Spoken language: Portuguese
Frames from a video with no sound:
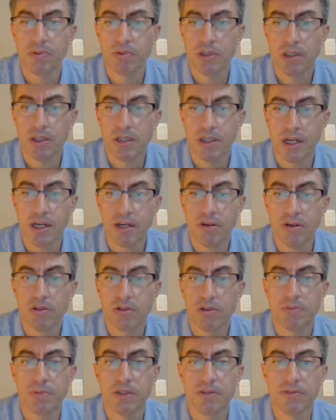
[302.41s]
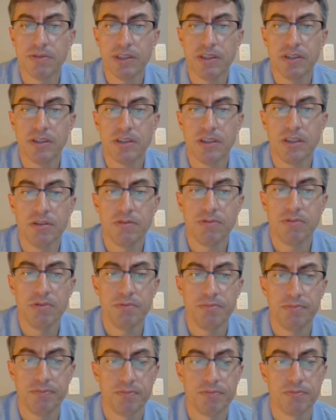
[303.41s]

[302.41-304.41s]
hidráulico preventivo,